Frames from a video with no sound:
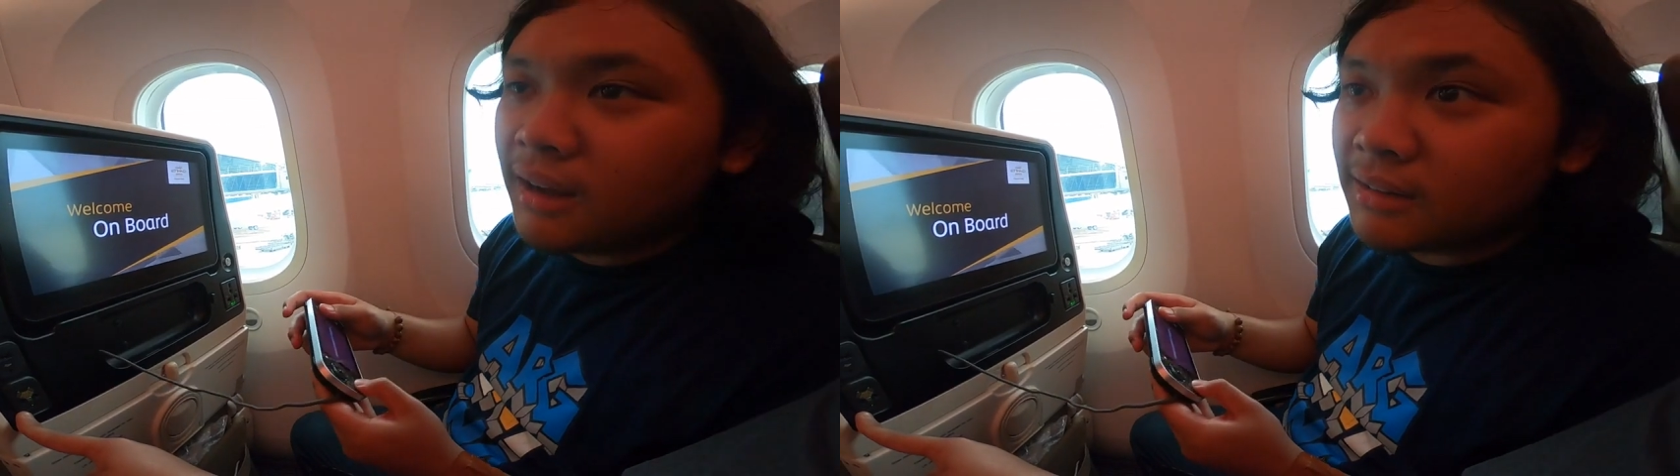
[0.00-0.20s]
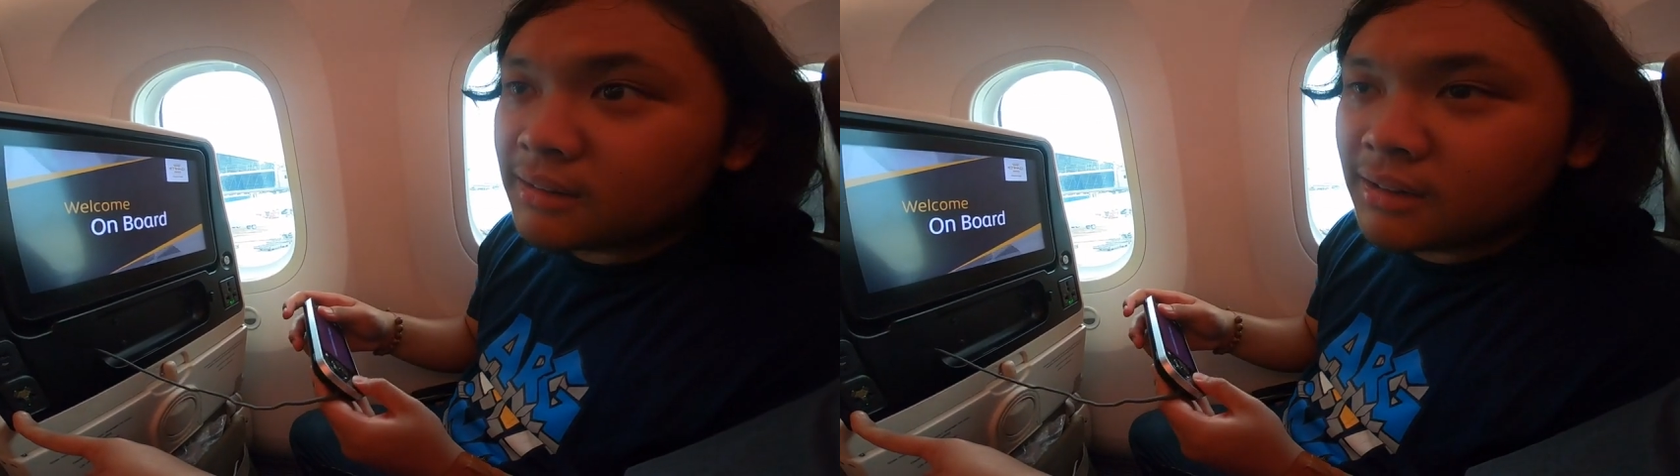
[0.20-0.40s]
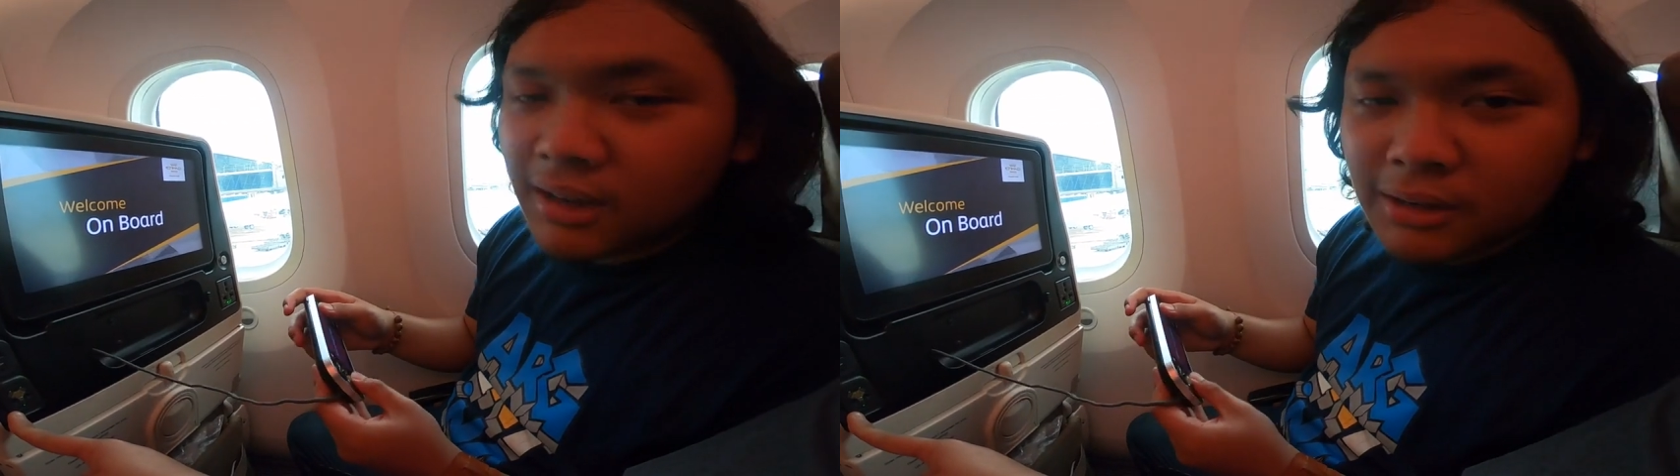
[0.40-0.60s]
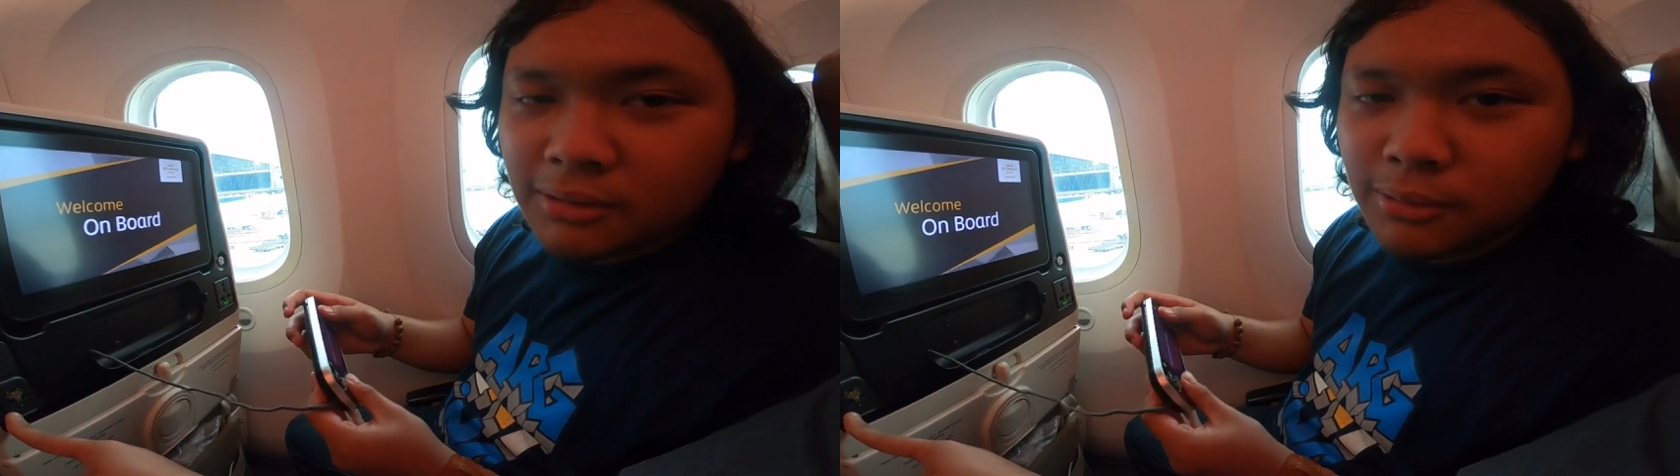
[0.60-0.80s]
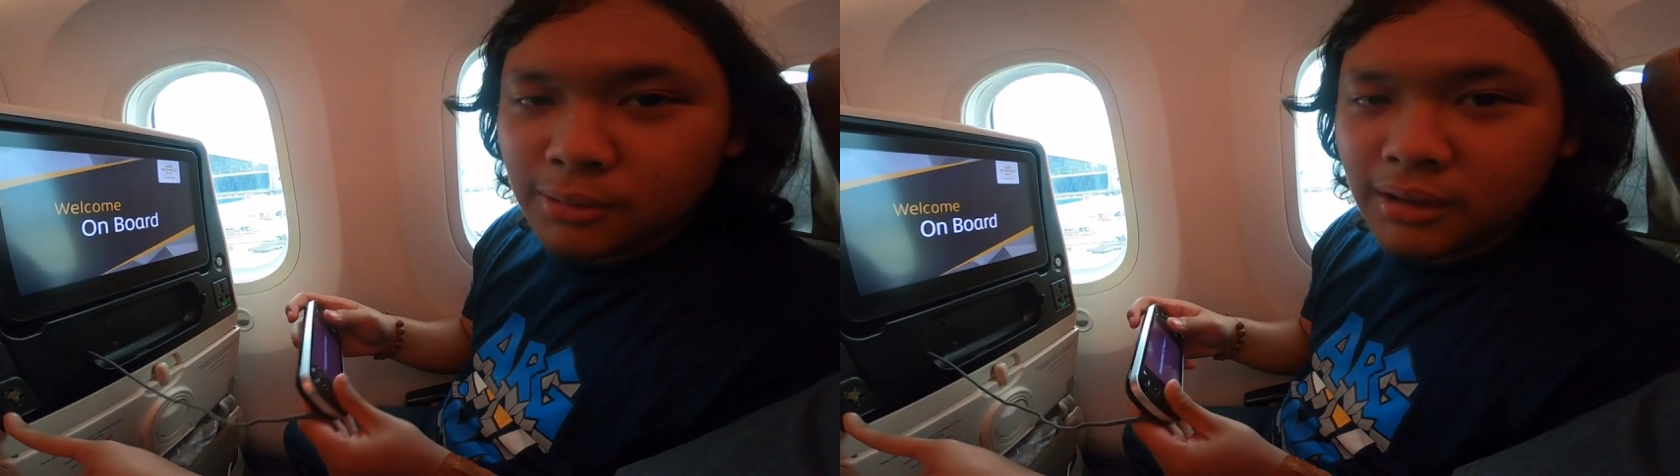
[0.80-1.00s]
artikan
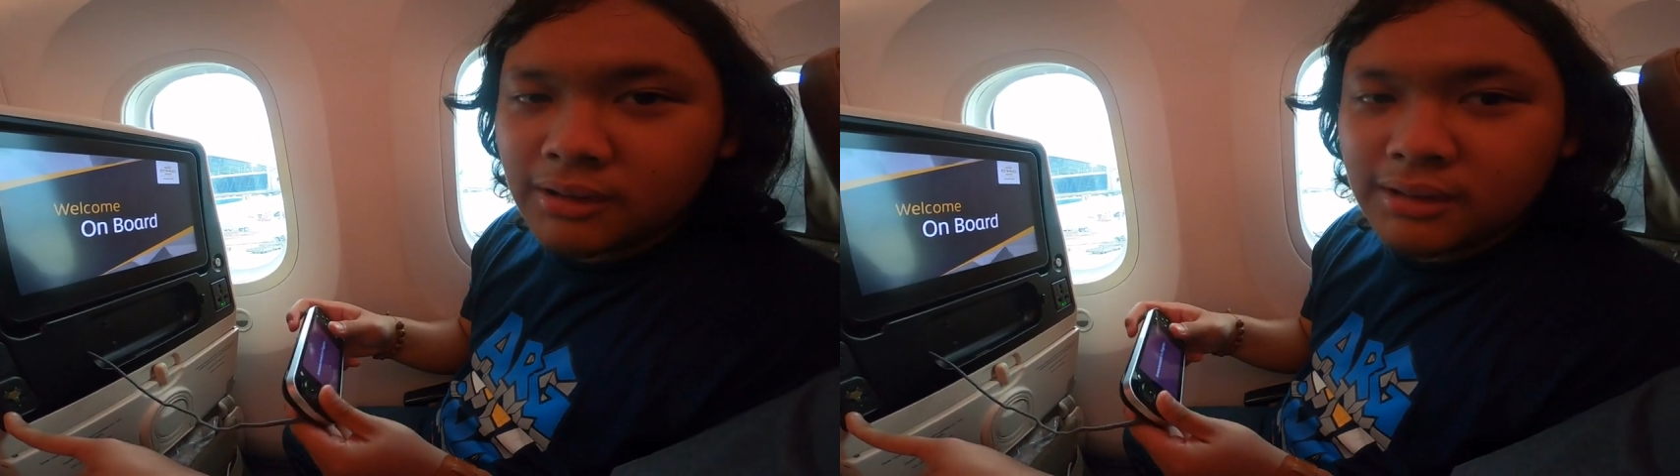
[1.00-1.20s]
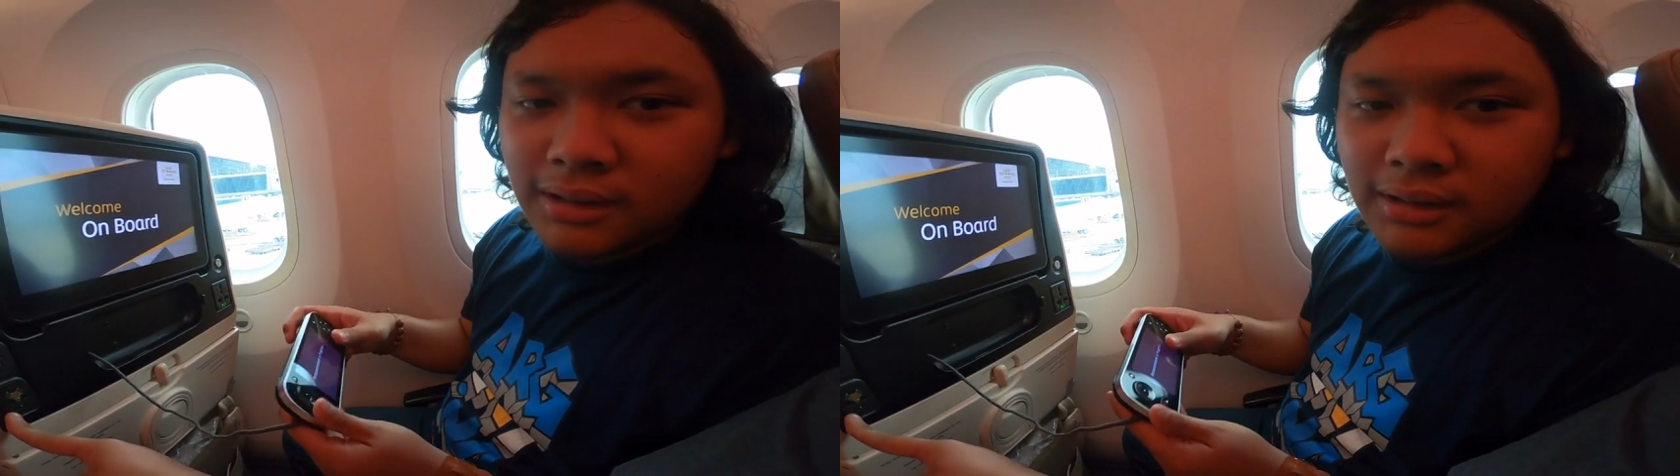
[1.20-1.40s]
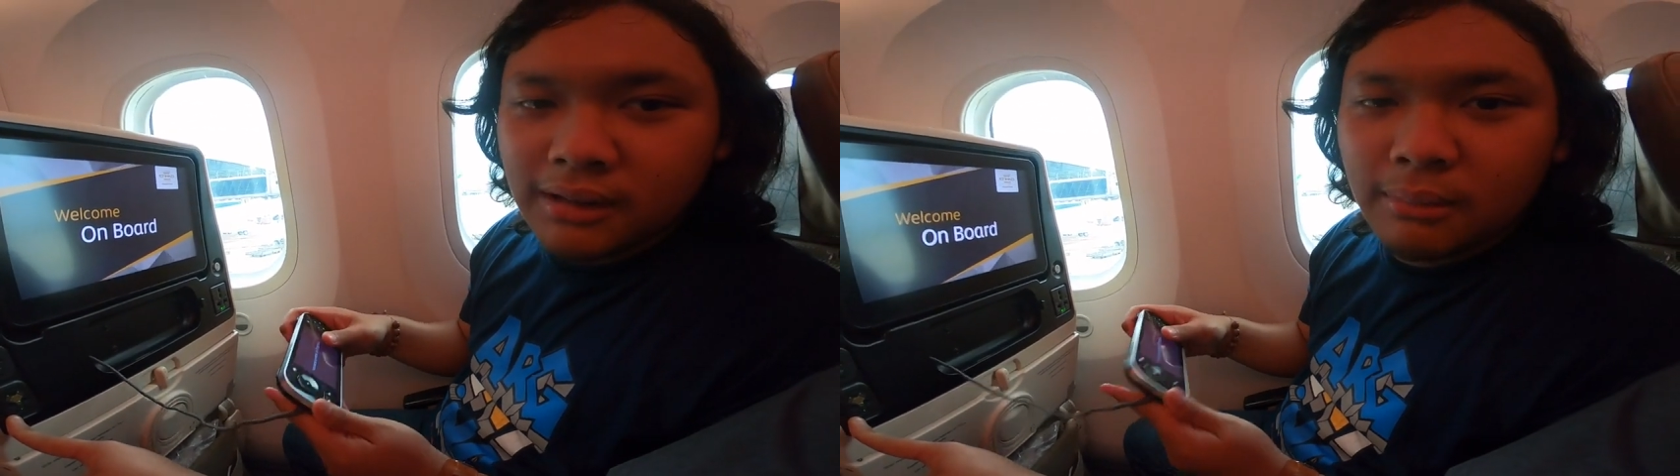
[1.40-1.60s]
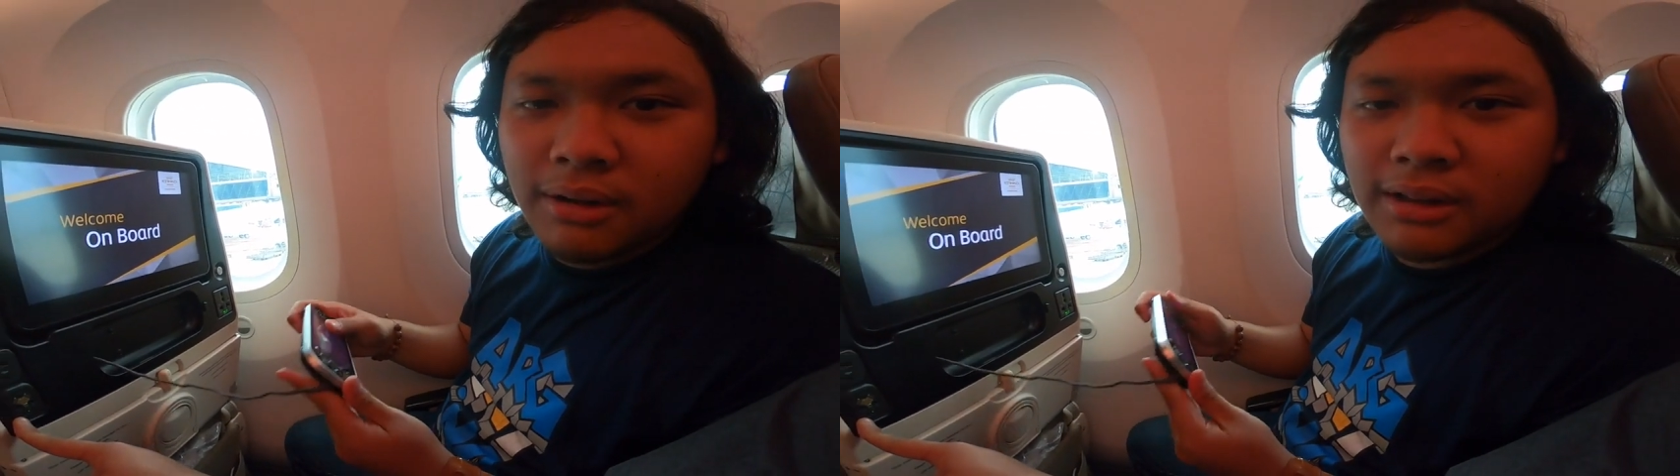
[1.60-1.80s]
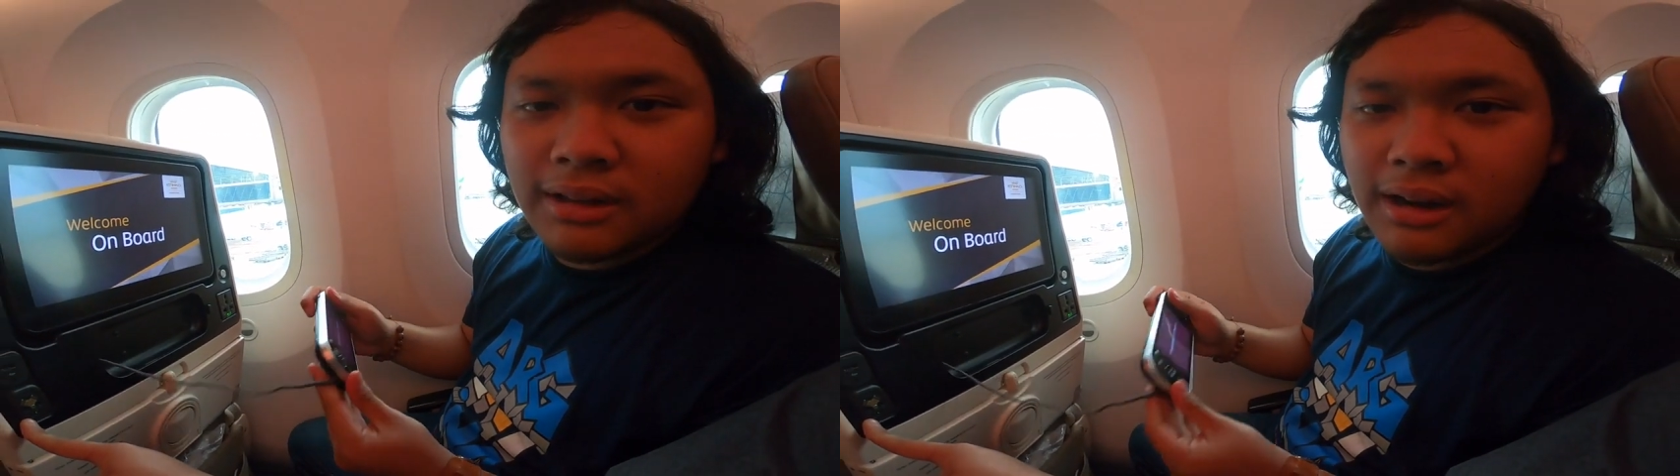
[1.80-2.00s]
United
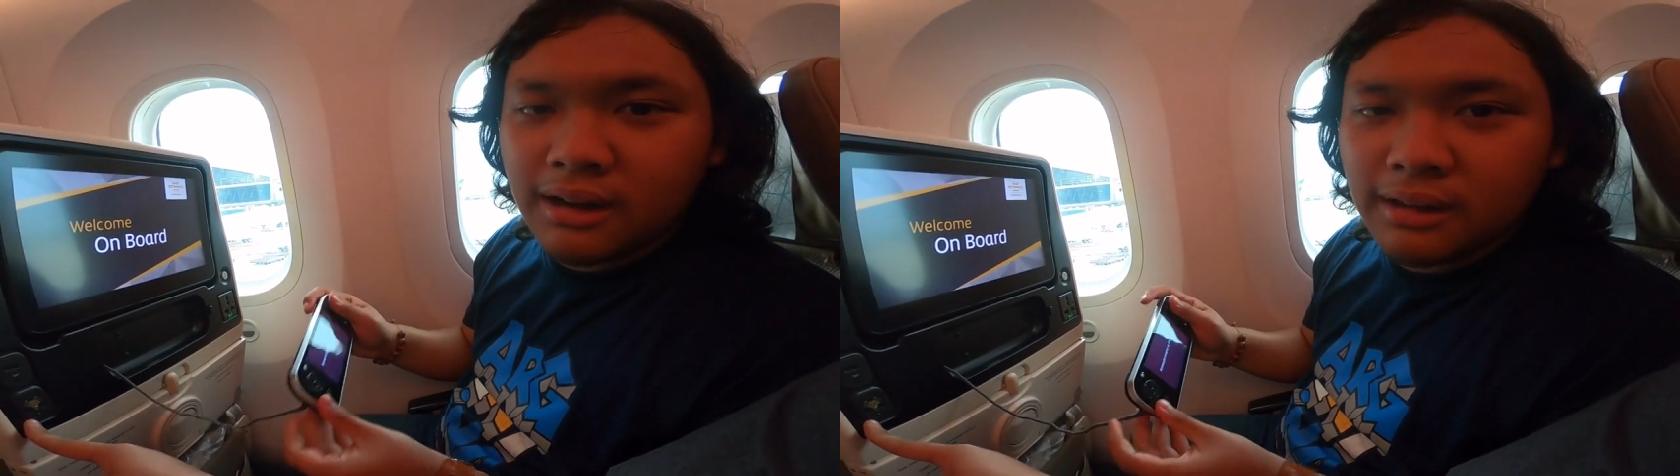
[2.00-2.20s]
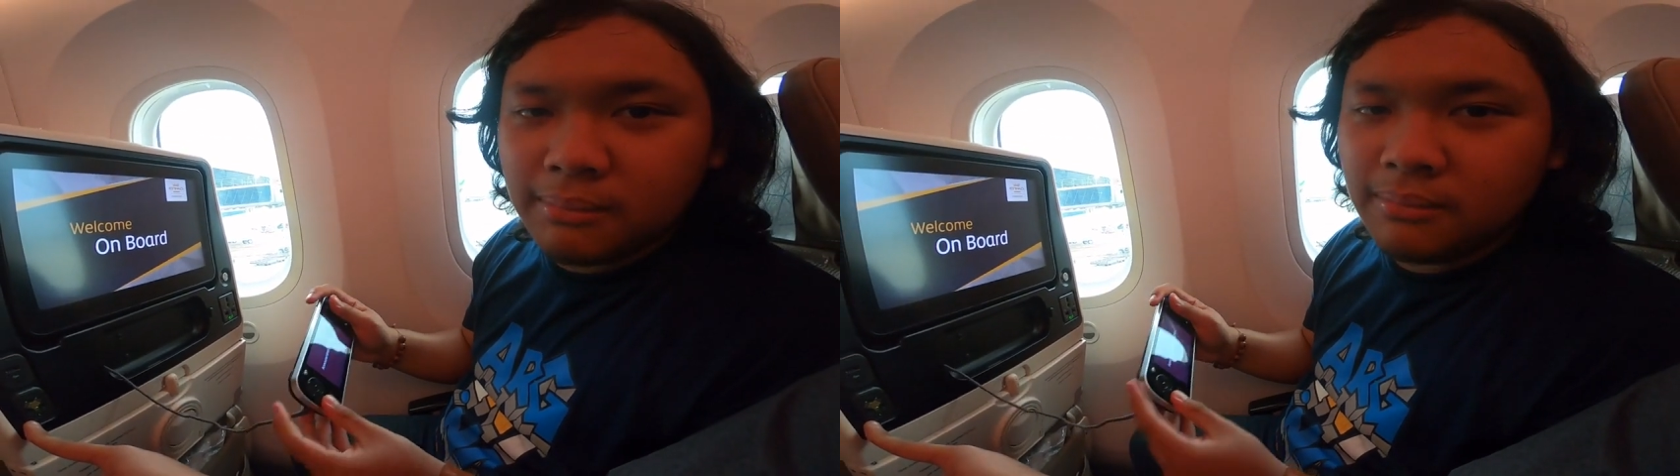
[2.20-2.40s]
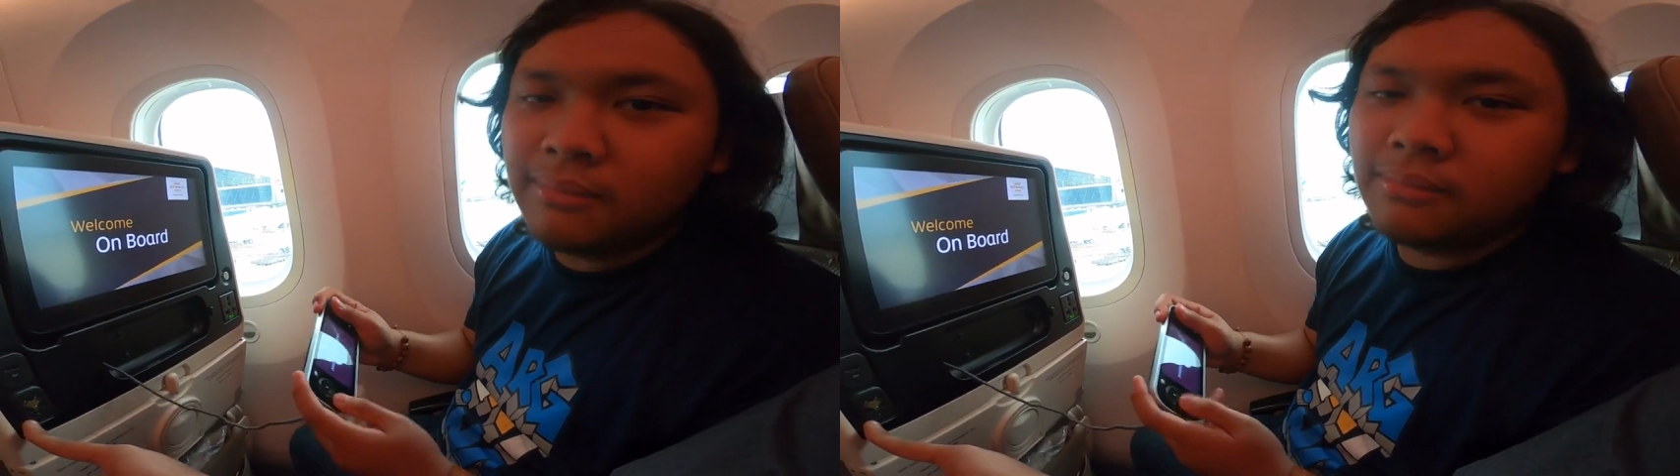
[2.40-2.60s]
Emirates Arab